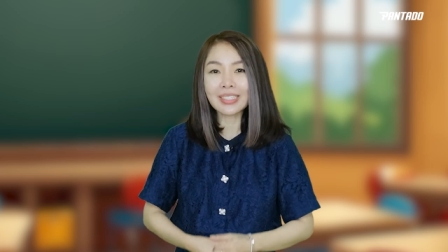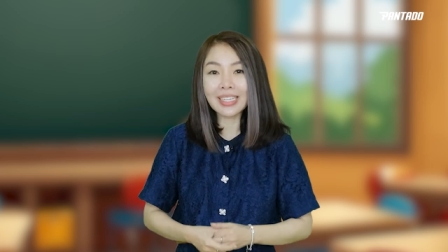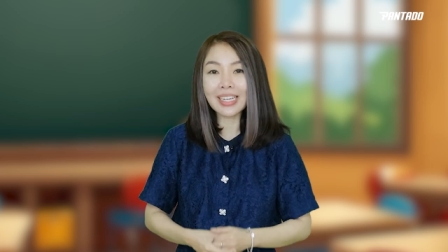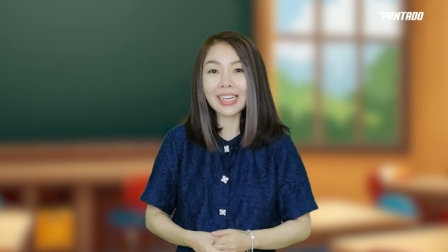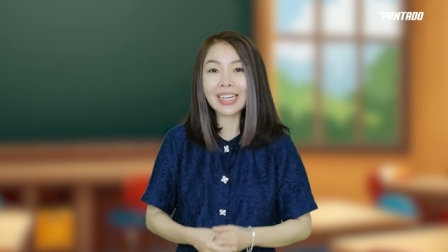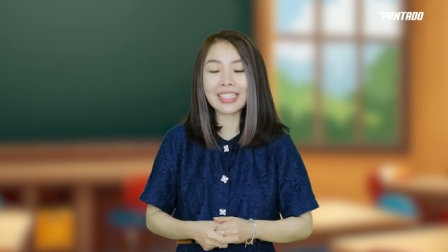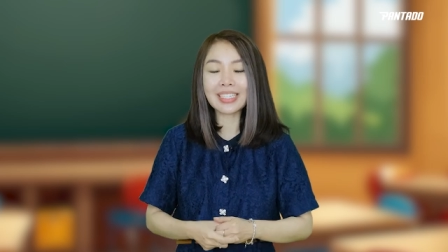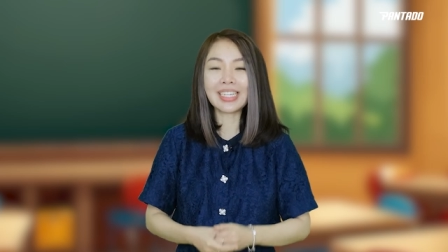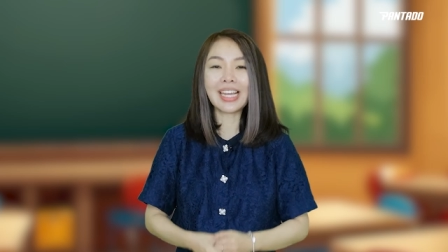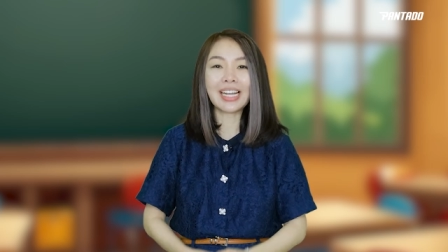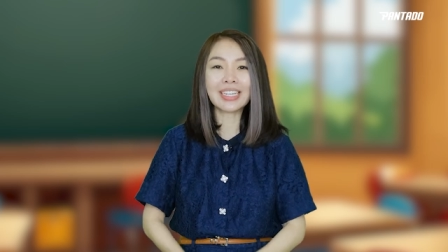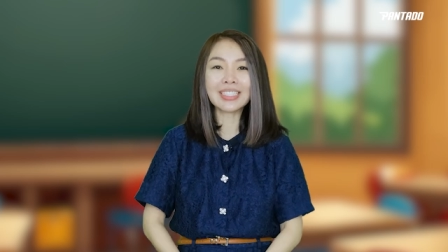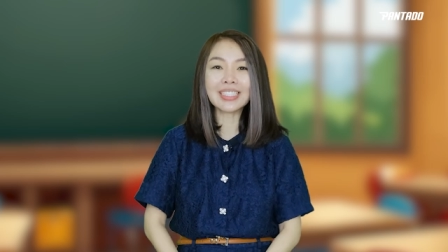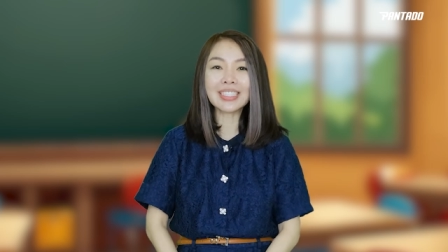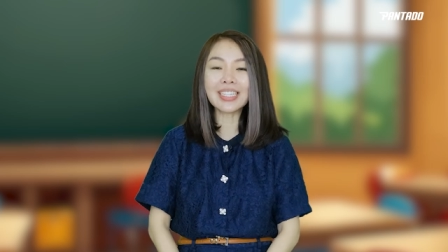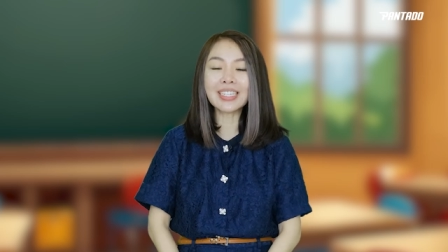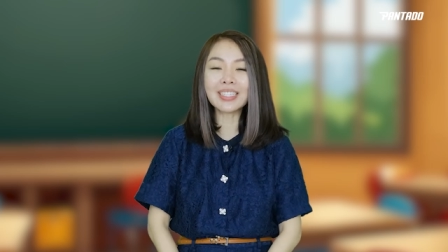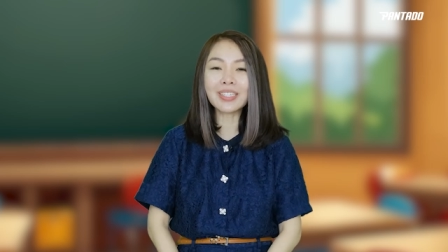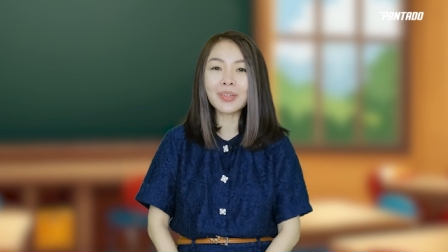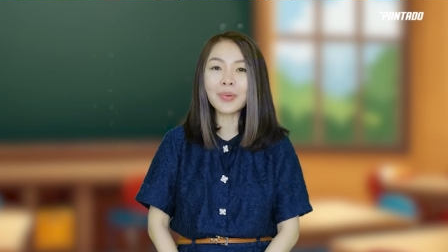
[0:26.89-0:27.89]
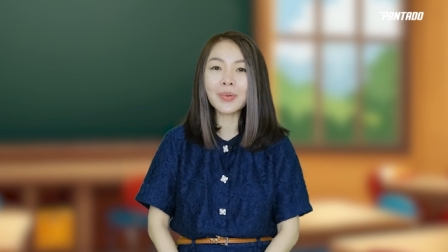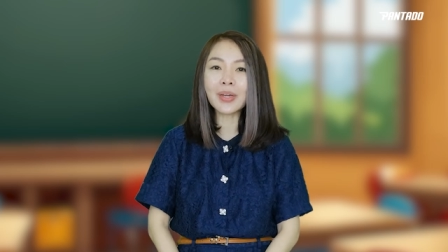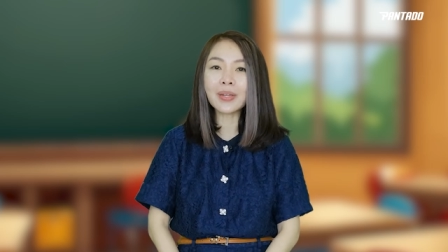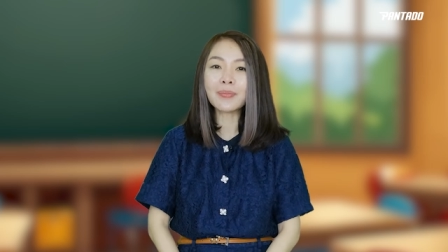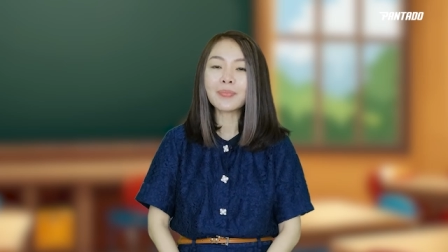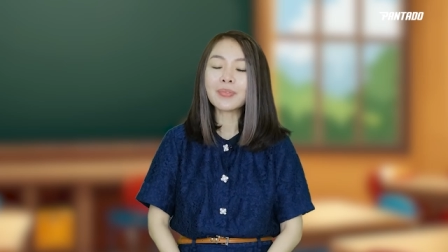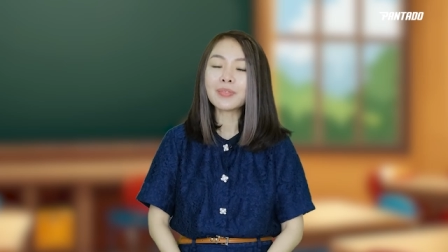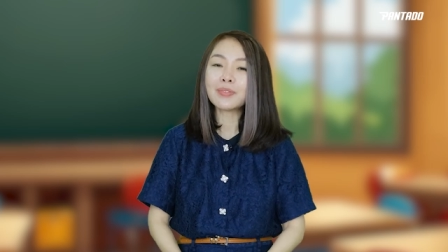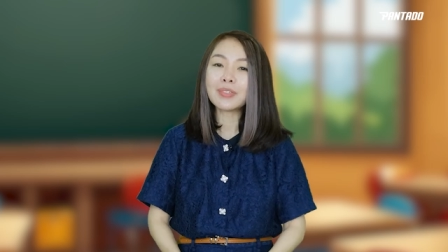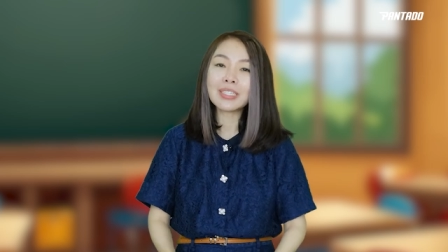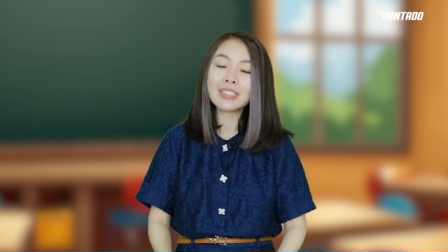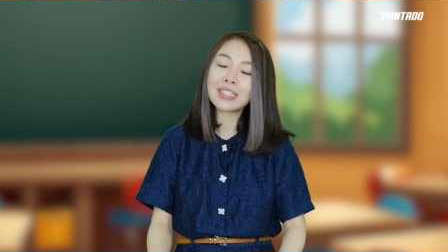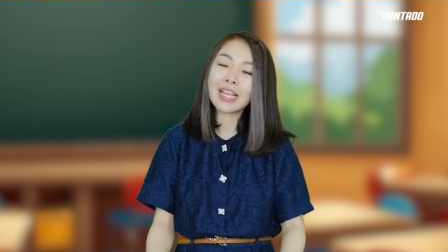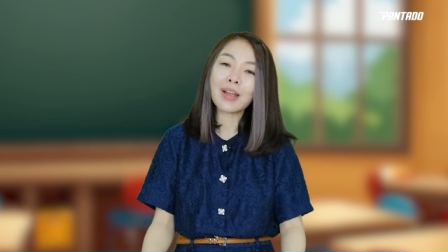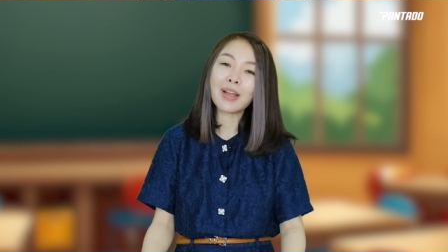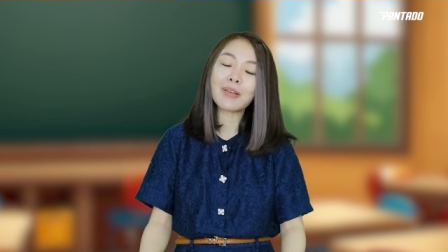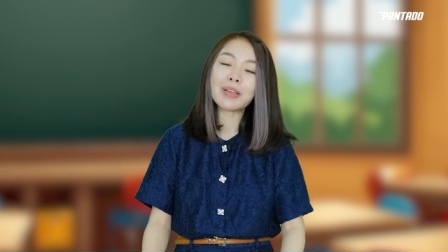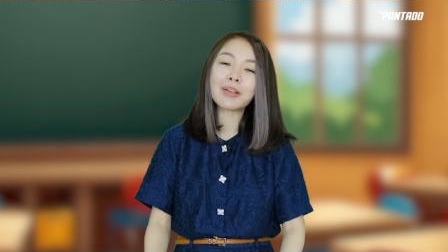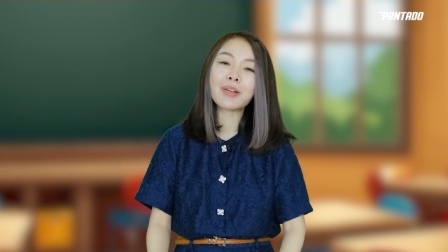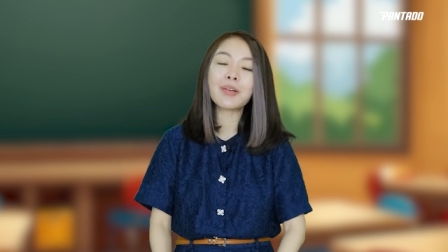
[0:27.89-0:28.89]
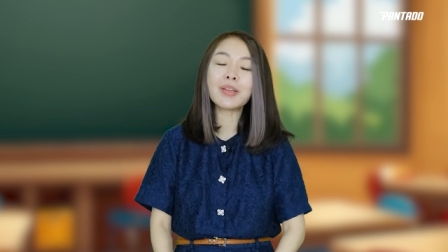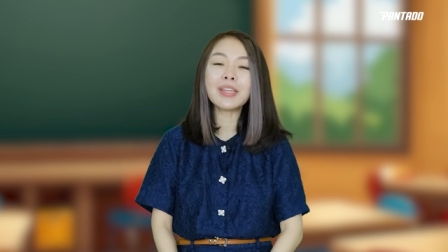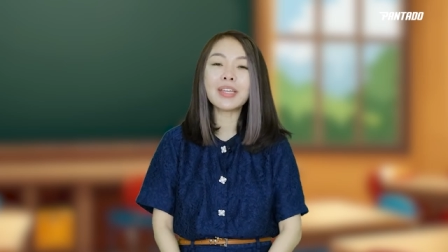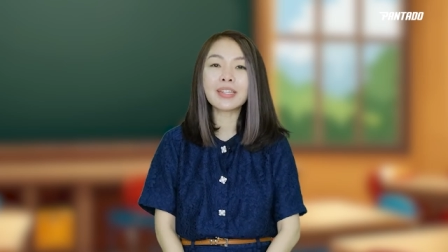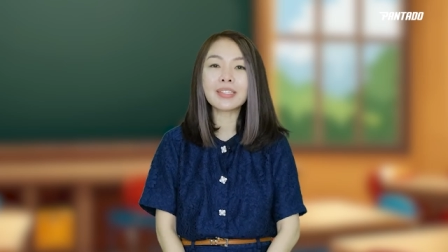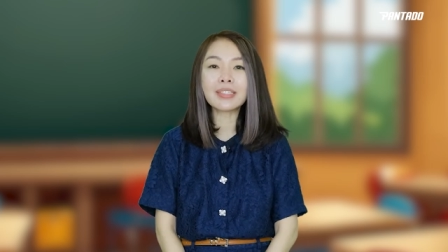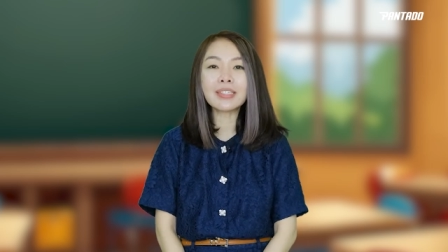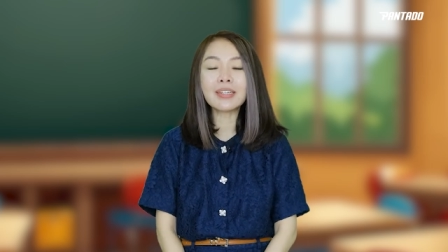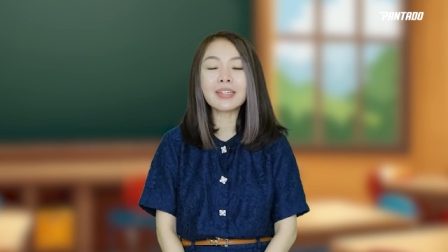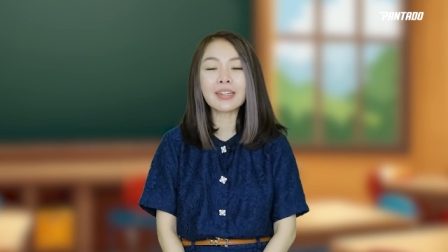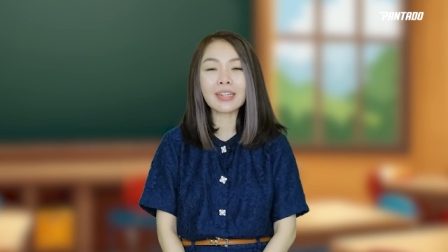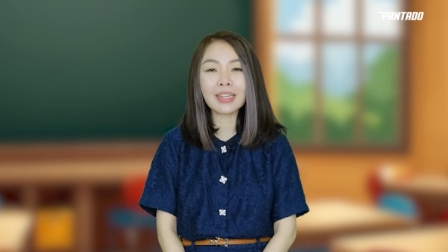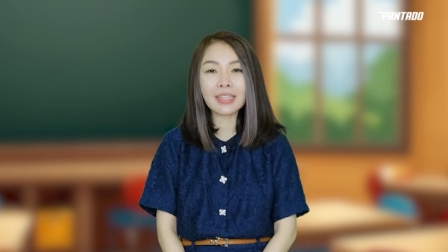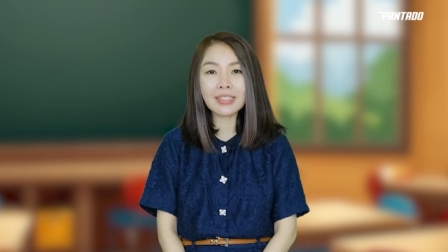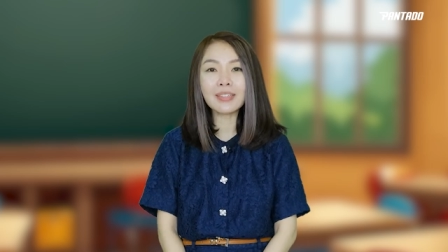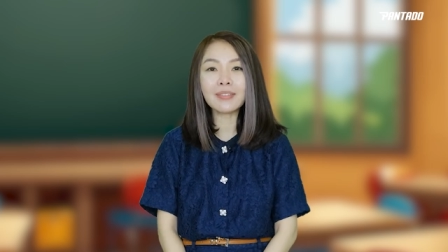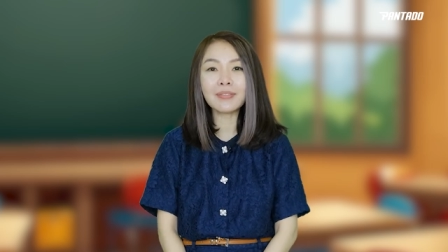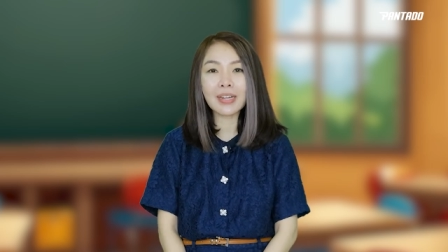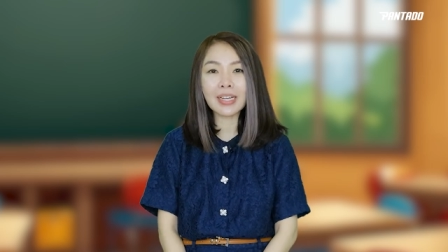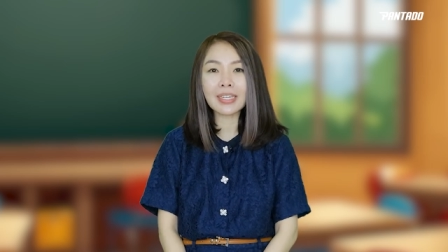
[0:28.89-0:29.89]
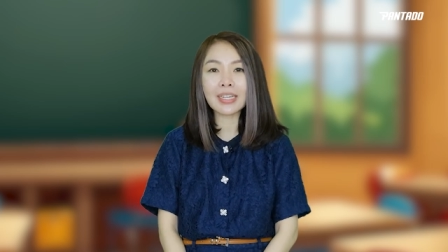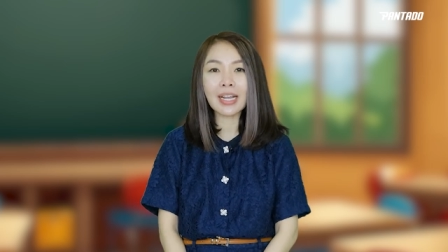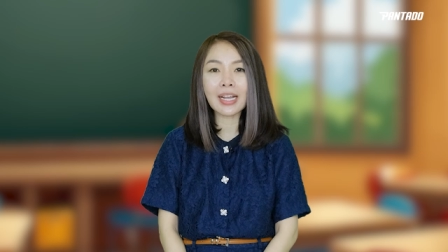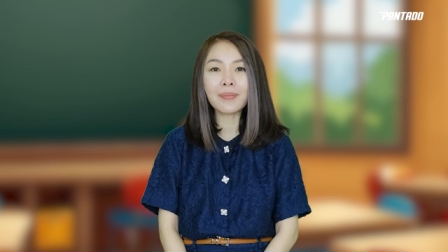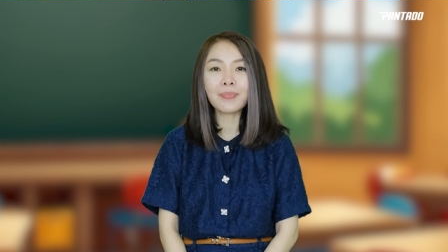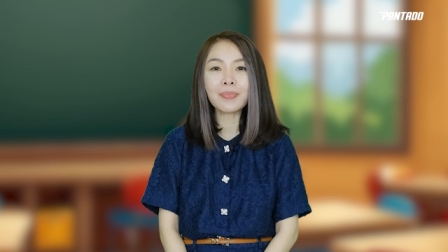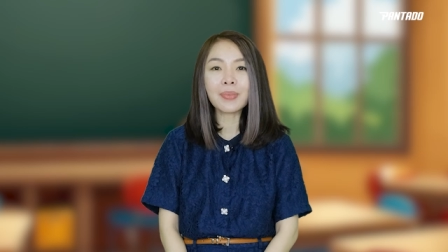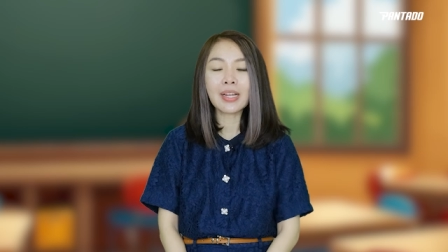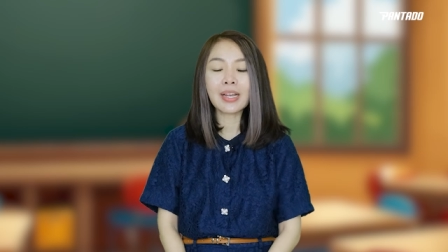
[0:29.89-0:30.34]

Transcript: Rất là đáng sợ luôn. Vì sao lại có hiện tượng là như vậy ạ?